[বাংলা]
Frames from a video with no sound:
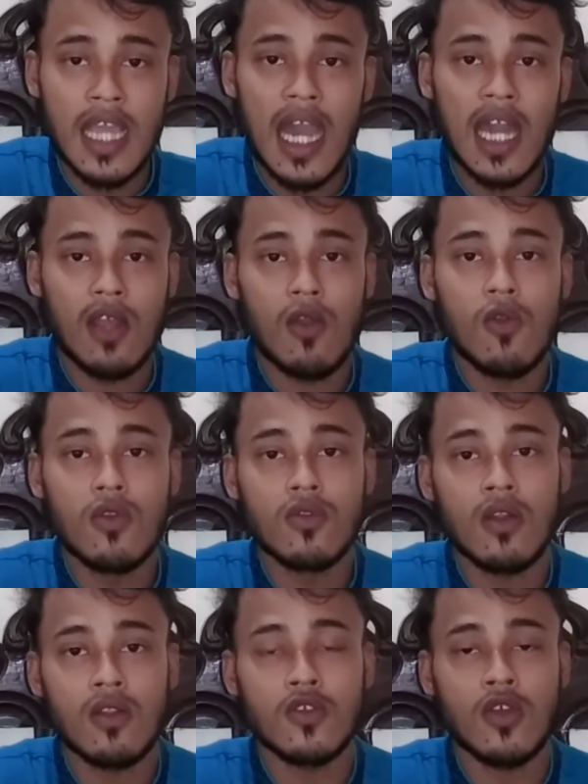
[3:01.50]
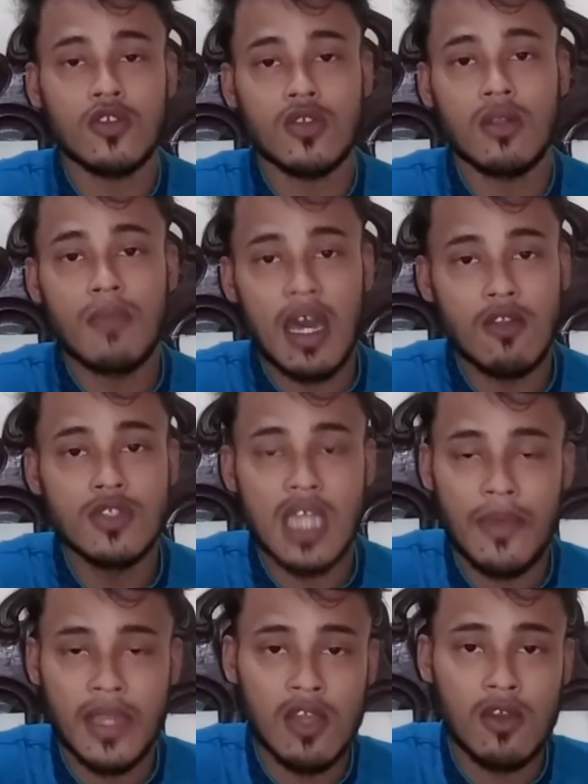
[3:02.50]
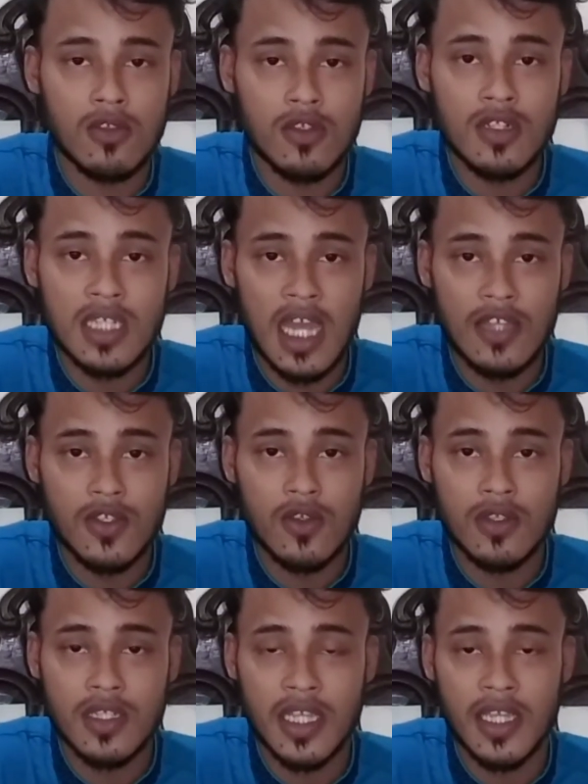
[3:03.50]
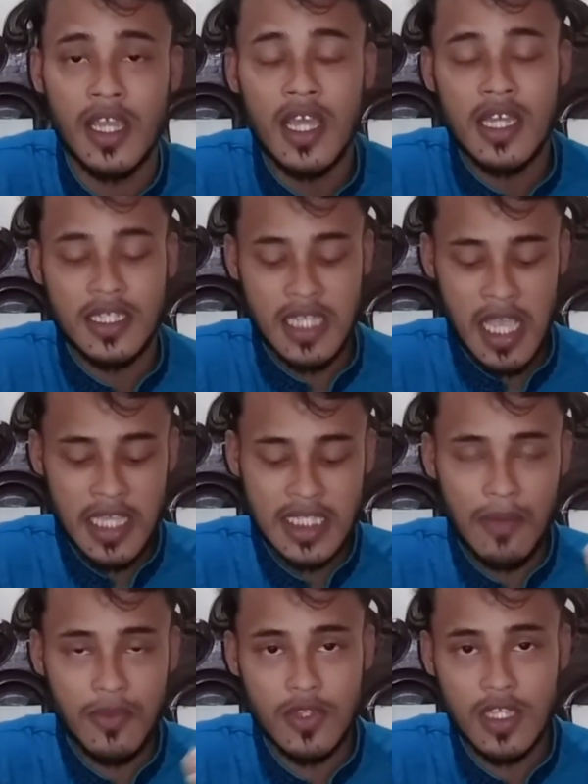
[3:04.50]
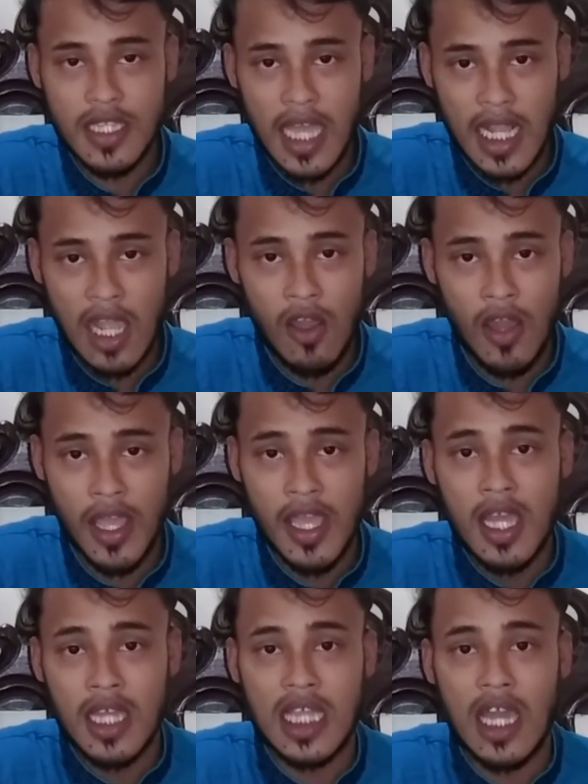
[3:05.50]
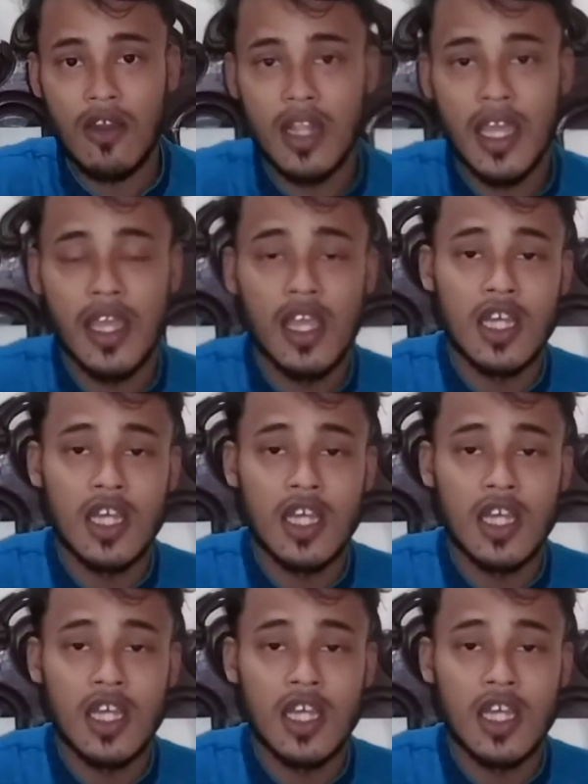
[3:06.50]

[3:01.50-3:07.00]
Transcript: আর অন্য অন্য যতজন মানুষ আমাকে কতজন সাহায্য করছে সেই হিসাব যদি দেখা হয় তাহলে